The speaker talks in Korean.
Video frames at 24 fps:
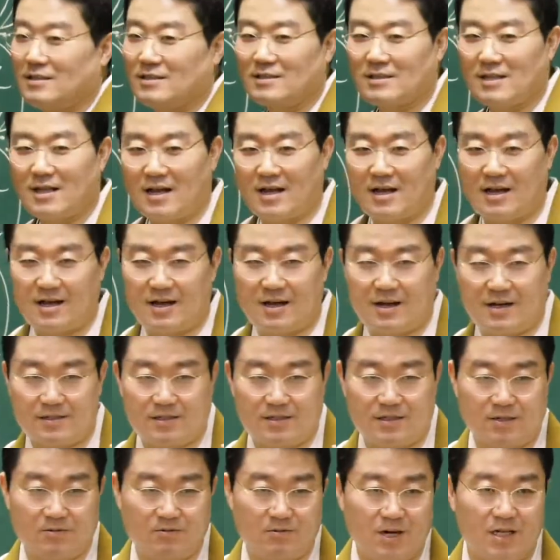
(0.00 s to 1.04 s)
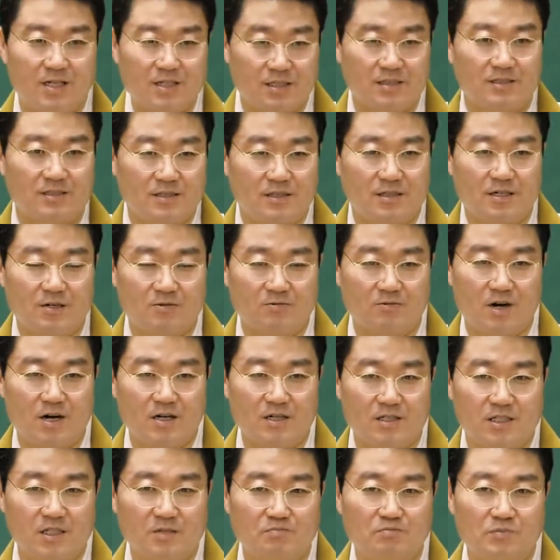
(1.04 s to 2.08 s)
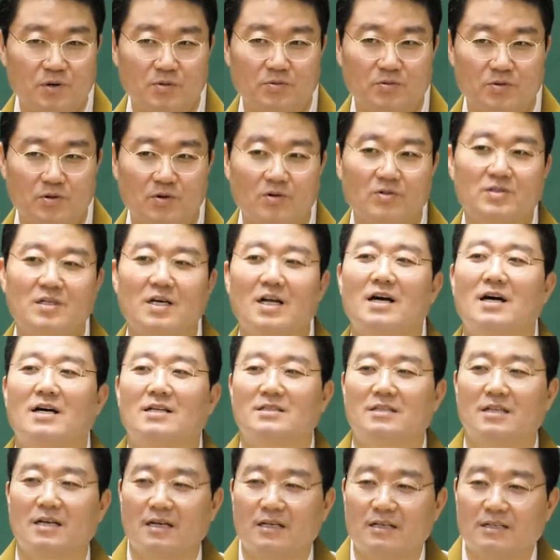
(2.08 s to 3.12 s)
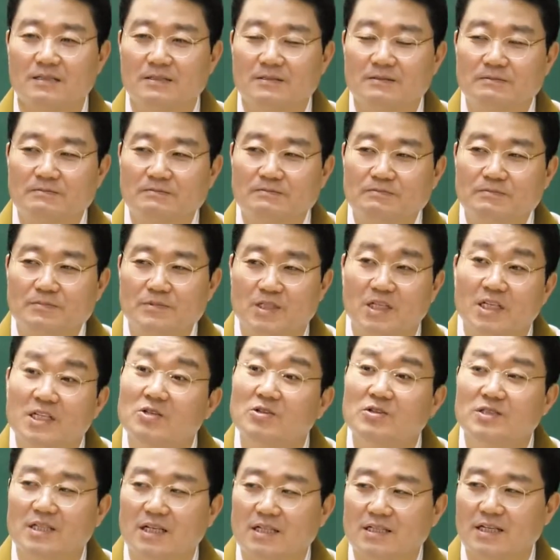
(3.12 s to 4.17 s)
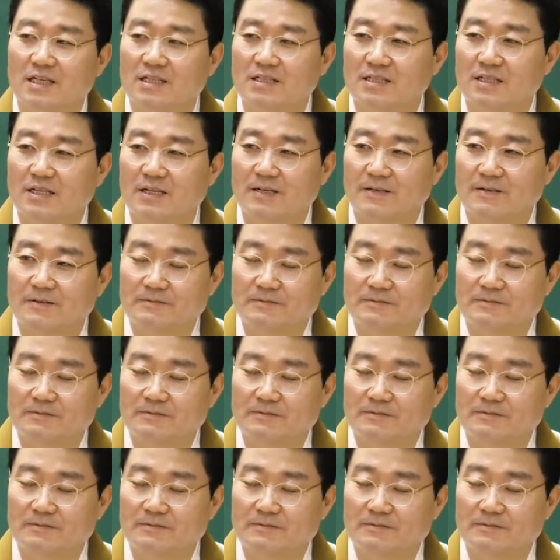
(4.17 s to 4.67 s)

딱 적광이 적광의 신법으로 살아간다. 그게 열살짜니다